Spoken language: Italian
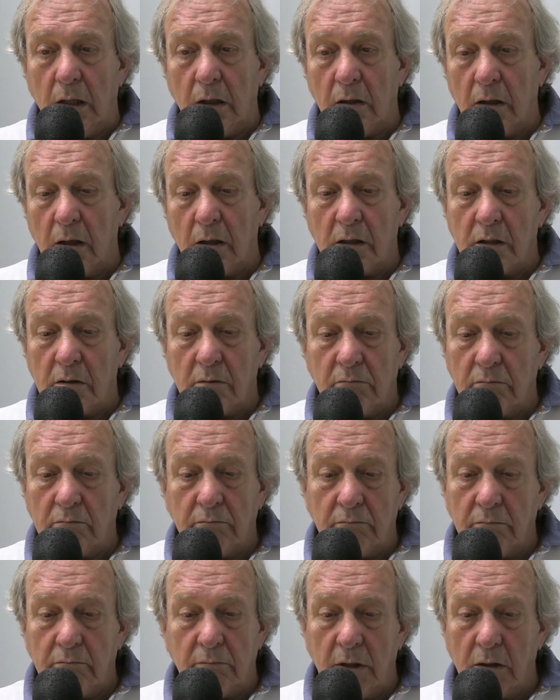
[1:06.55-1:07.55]

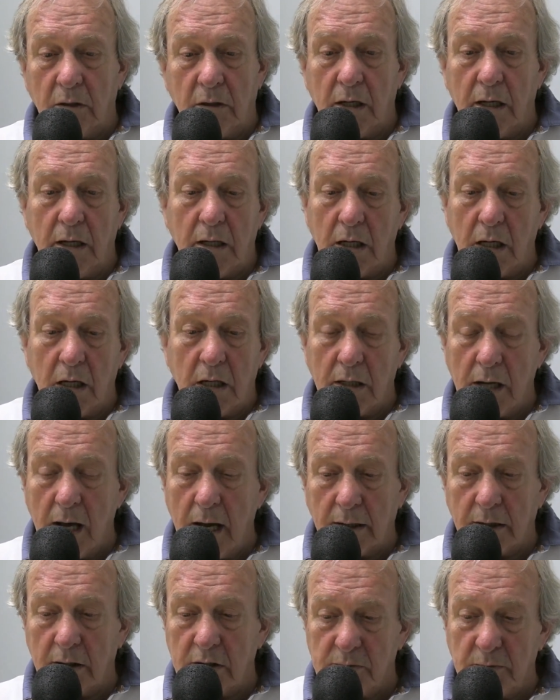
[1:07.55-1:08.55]
nel, e
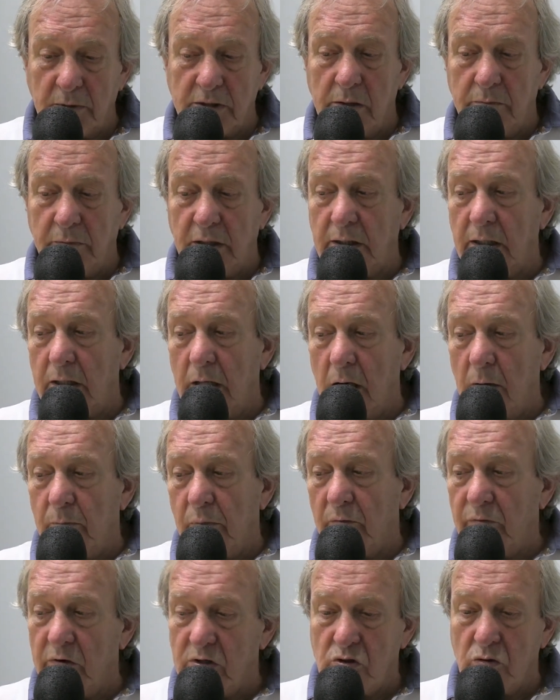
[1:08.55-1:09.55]
nelle, specialmente nelle
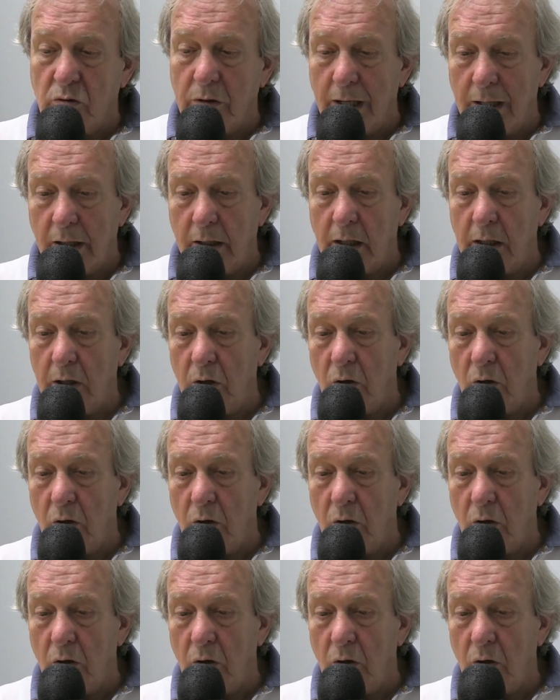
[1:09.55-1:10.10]
professionali